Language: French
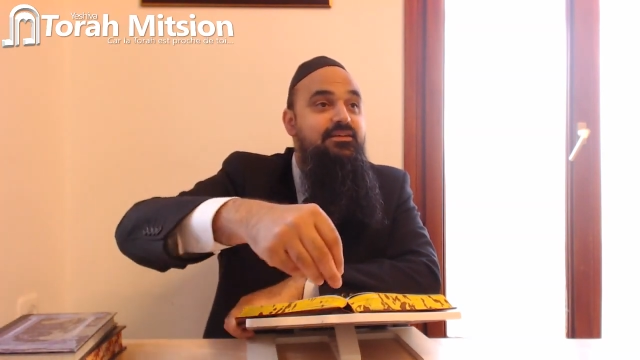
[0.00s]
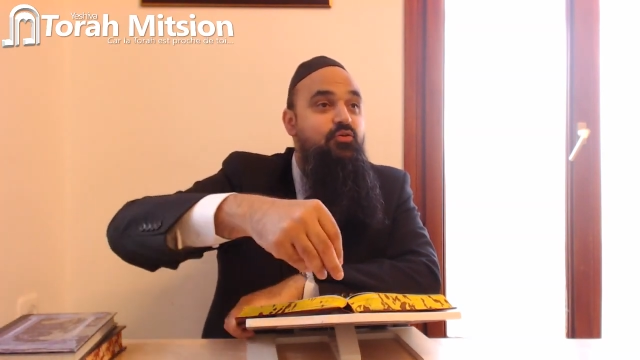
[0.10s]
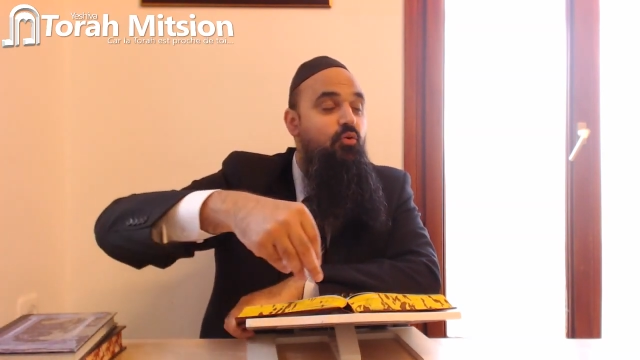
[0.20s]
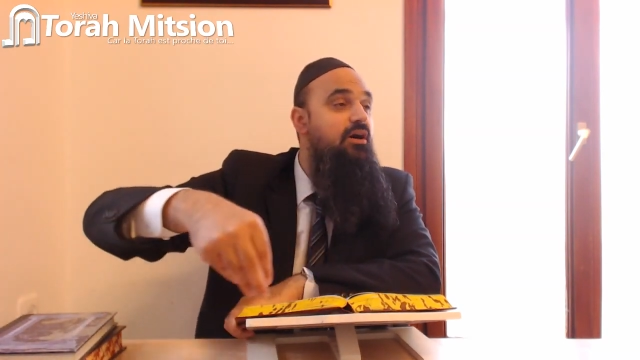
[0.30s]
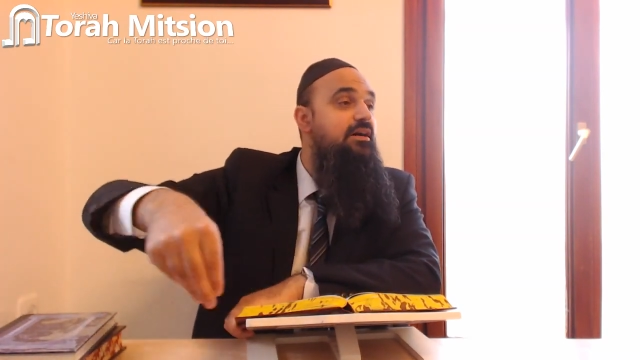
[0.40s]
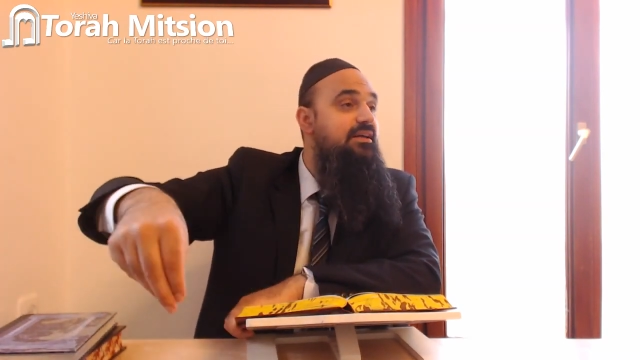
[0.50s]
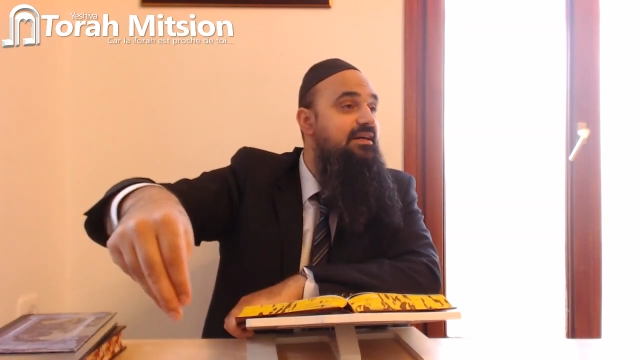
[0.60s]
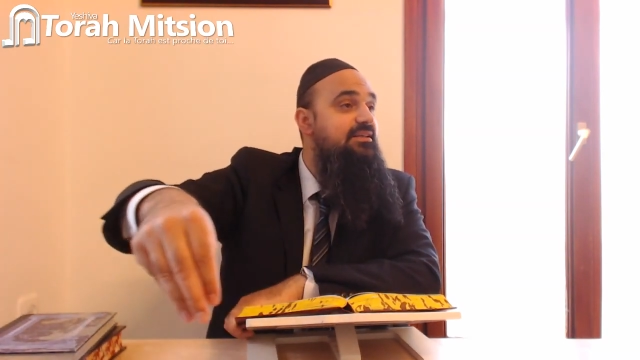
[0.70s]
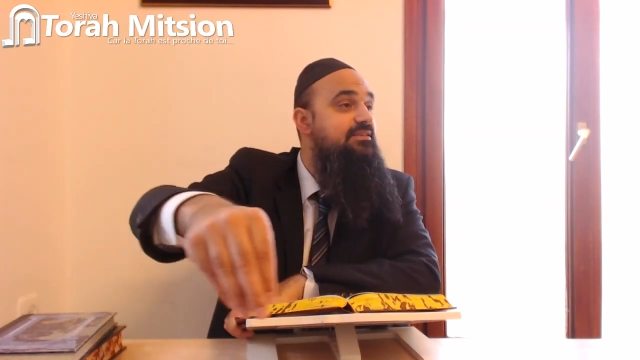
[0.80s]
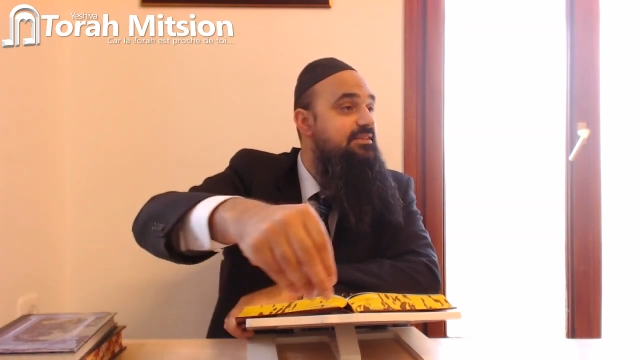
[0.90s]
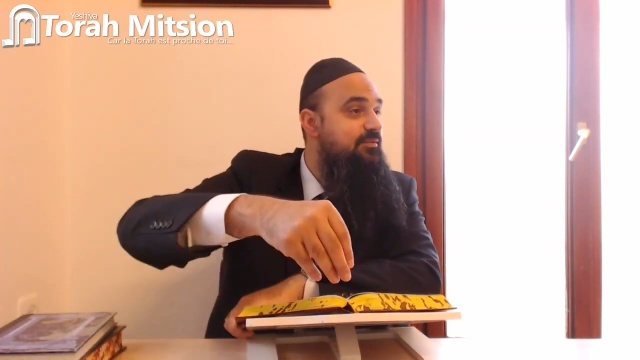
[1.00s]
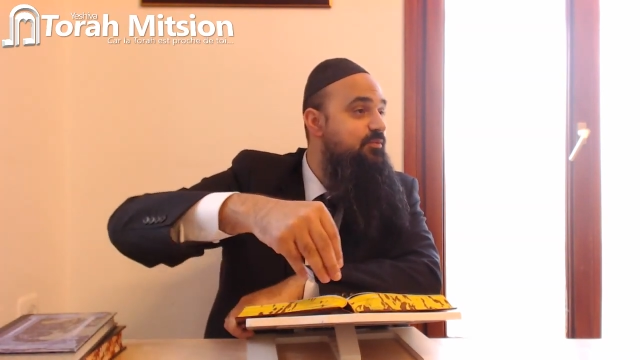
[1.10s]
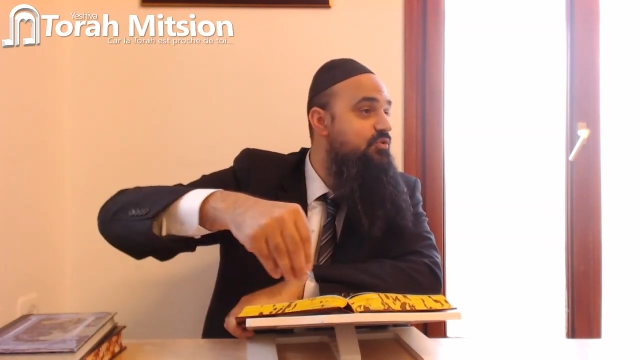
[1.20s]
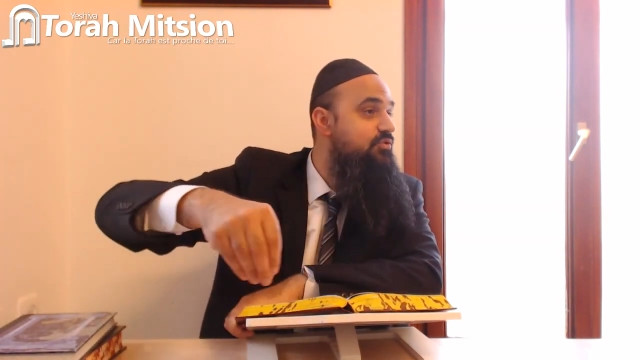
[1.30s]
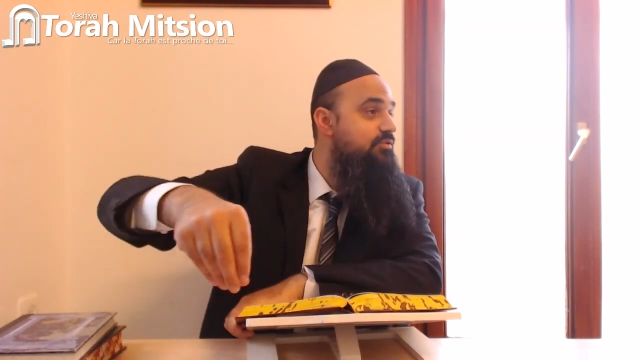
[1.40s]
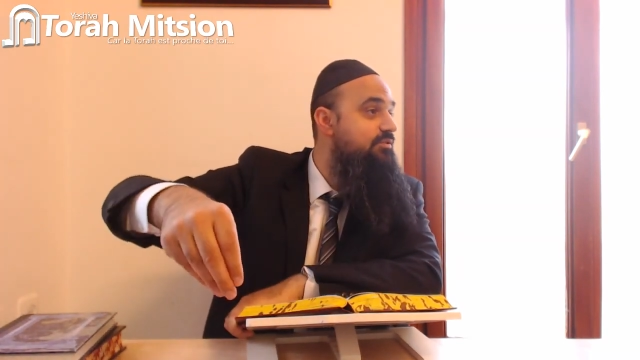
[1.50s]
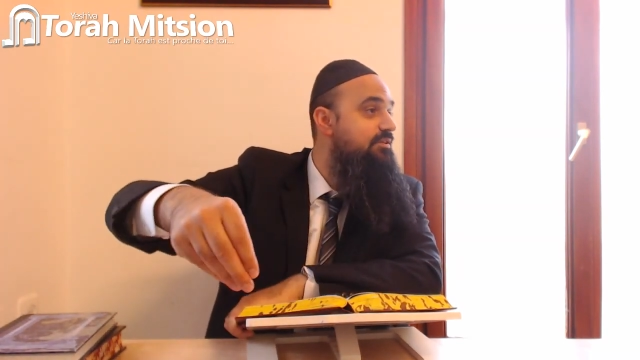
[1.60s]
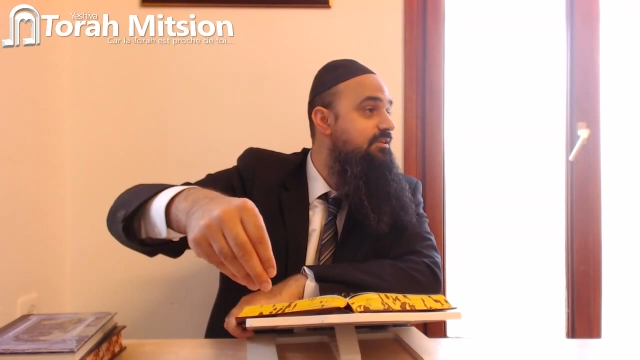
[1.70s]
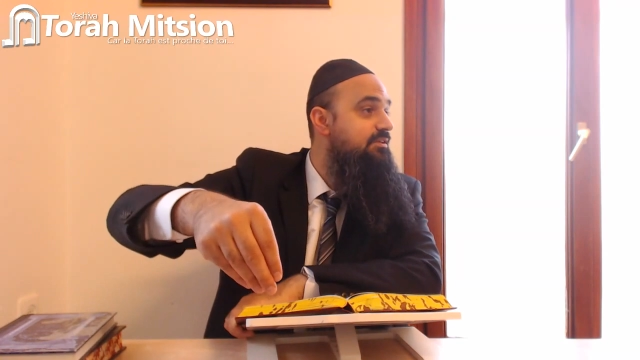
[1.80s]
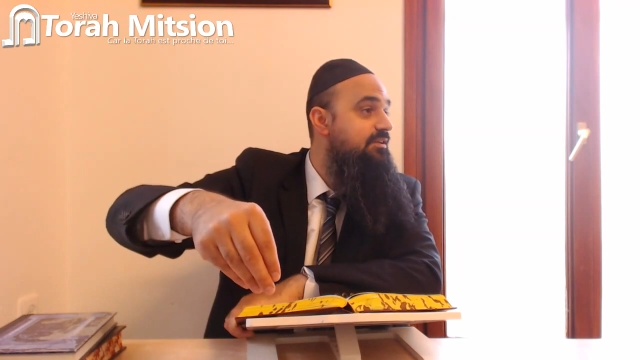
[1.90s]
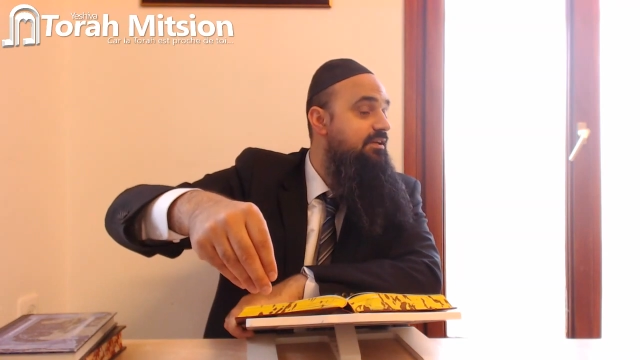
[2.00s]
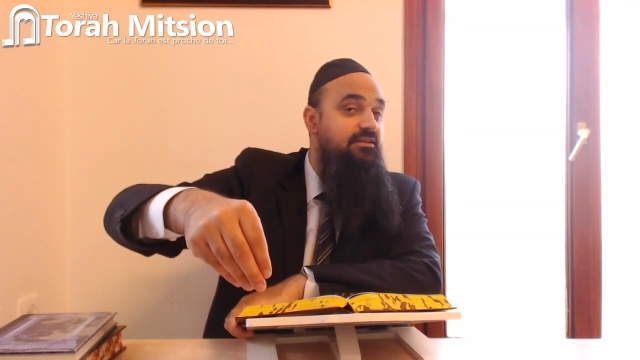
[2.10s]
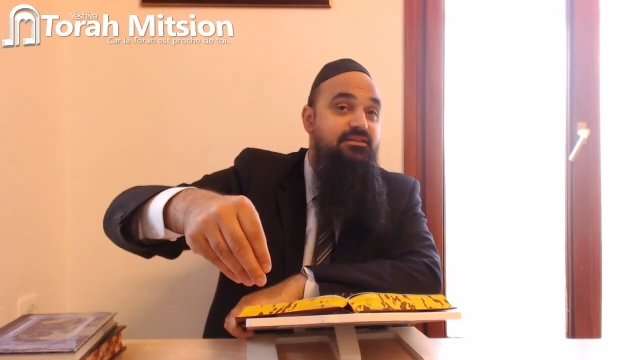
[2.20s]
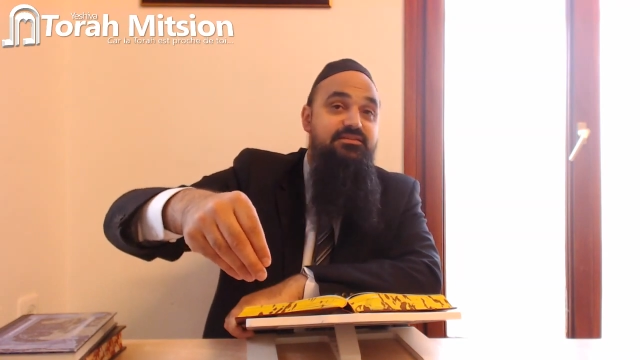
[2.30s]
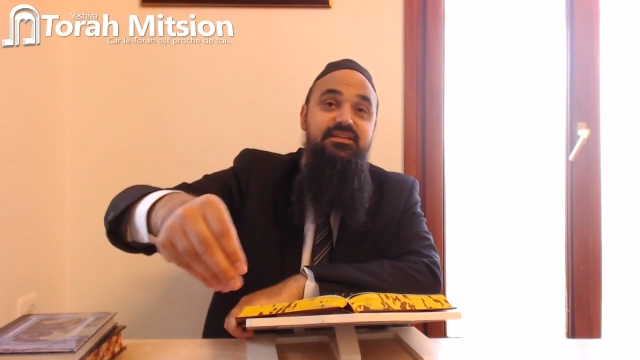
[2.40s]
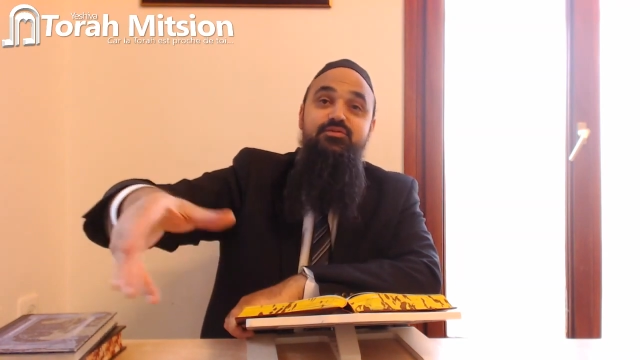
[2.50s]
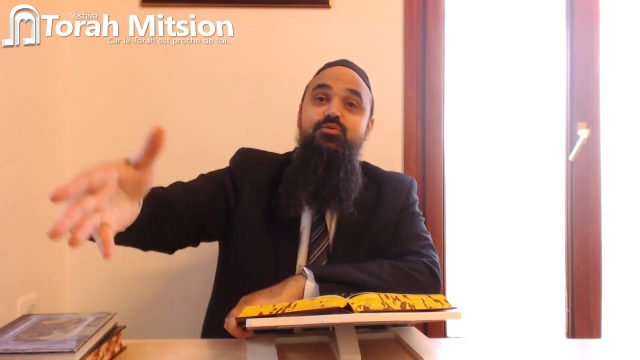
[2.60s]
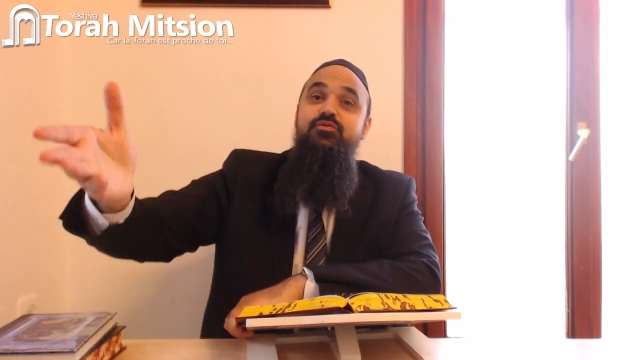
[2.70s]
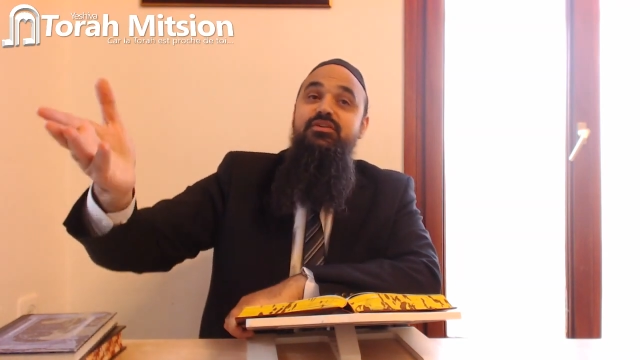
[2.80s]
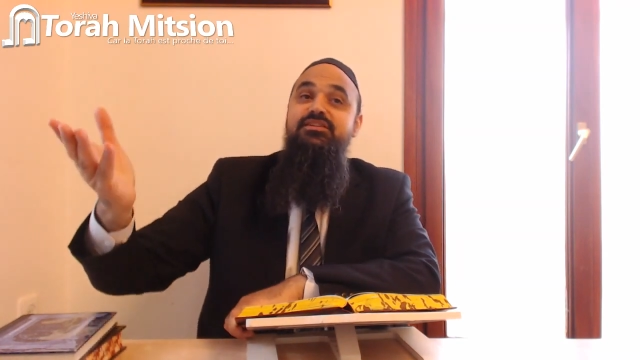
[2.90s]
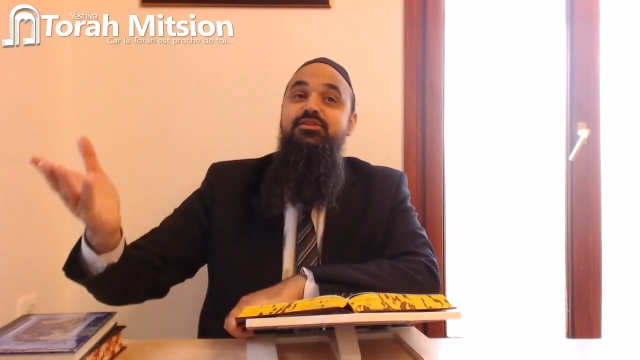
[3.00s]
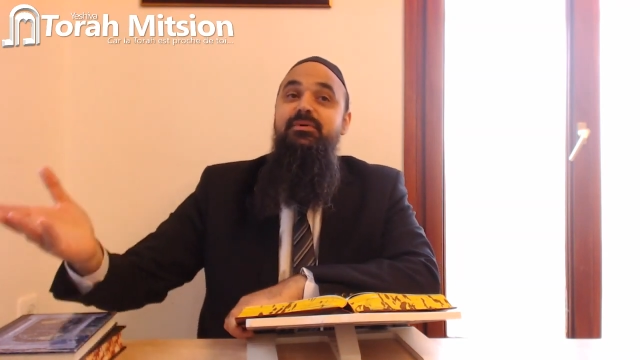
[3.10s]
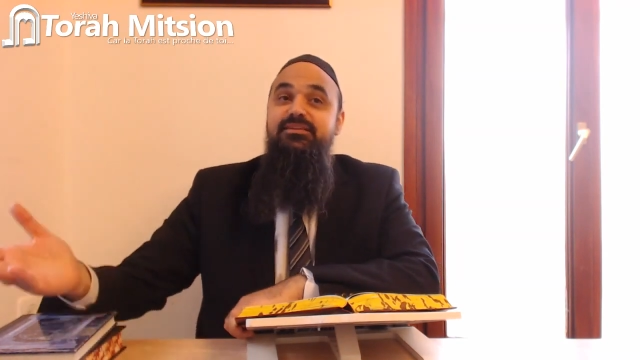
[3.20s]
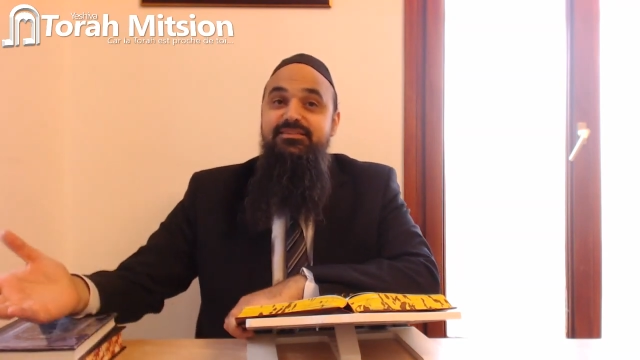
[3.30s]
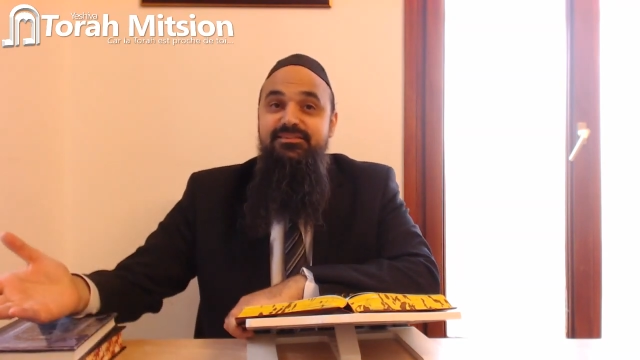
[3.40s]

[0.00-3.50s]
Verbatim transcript: 3, 4, 5 morceaux. Okay c'est assourd de faire sa Shabbat.